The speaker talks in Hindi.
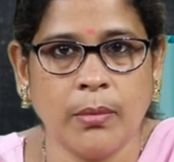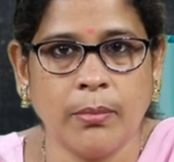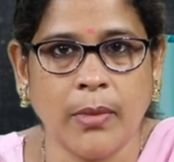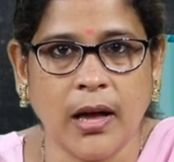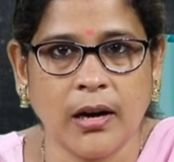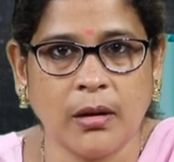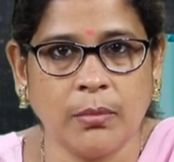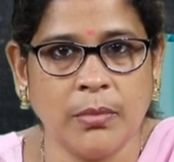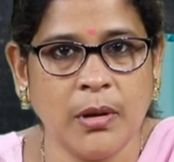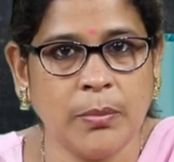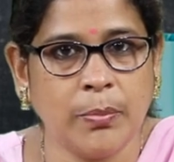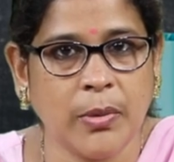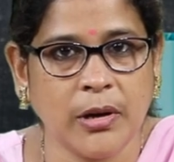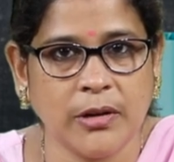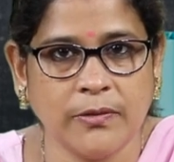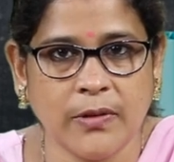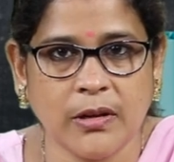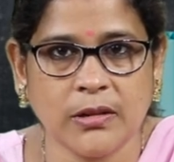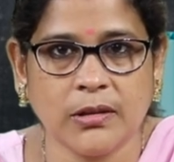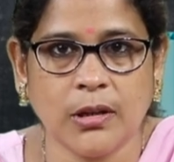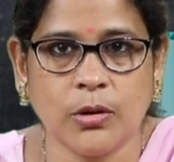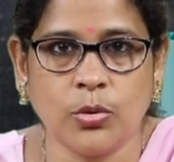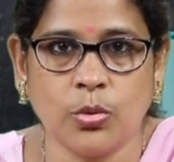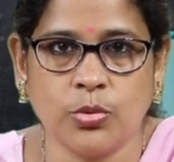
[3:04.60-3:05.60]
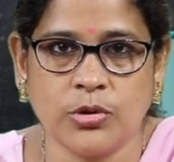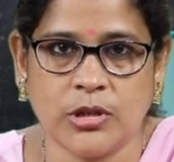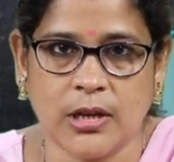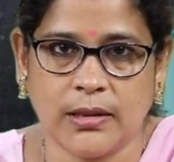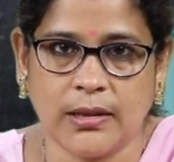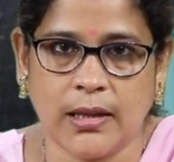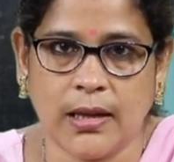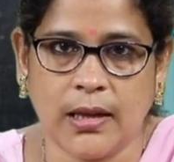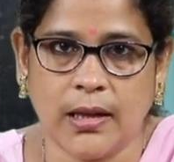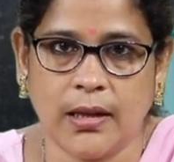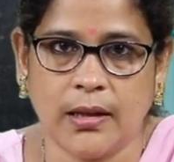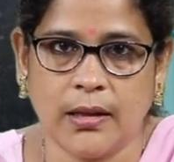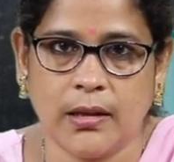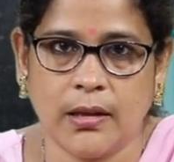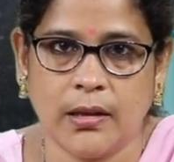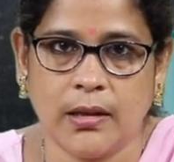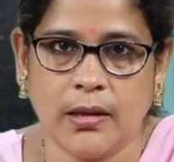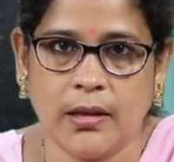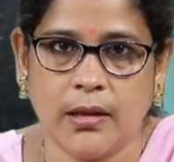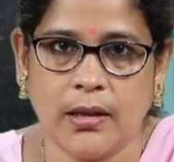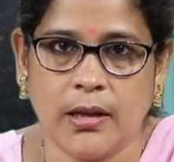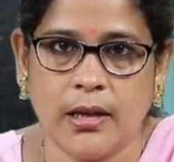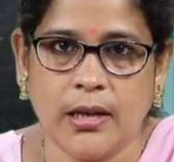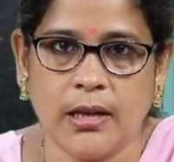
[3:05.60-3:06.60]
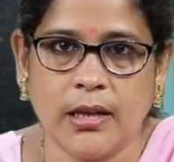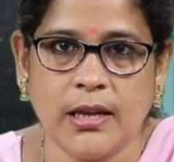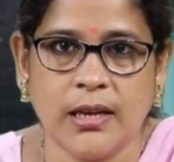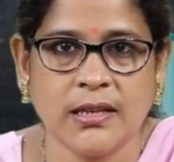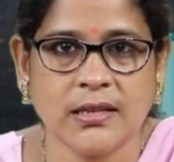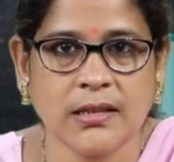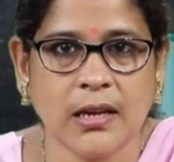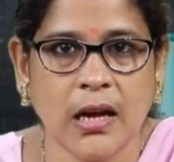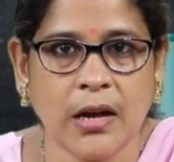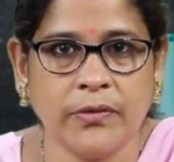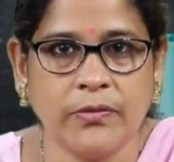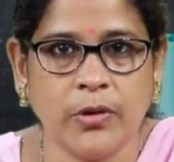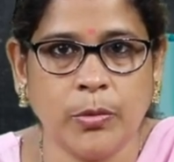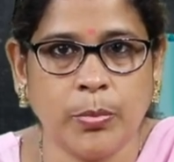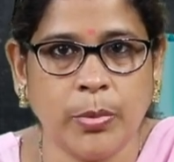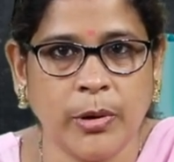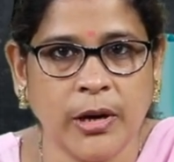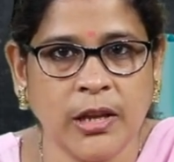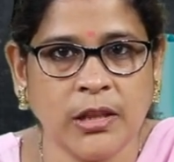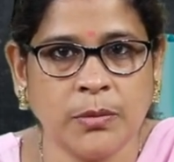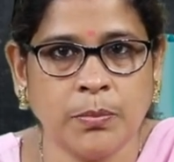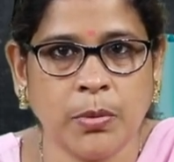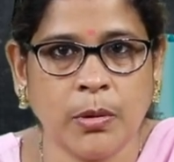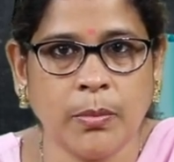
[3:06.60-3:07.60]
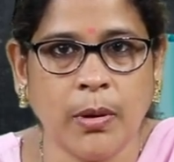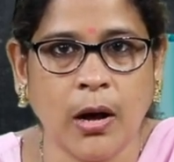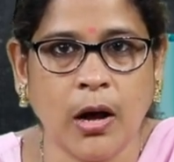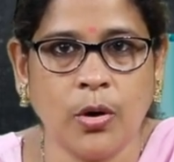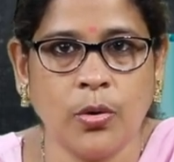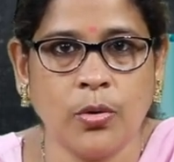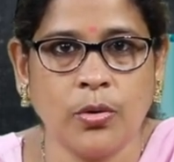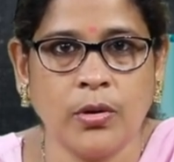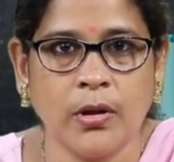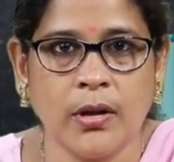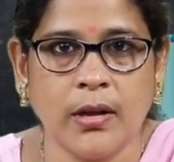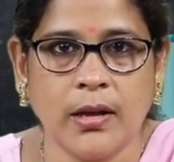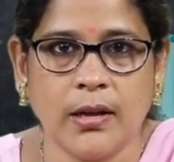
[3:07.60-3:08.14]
के मार्ग में परिवर्तन हो जाता है इसका विपरीत प्रभाव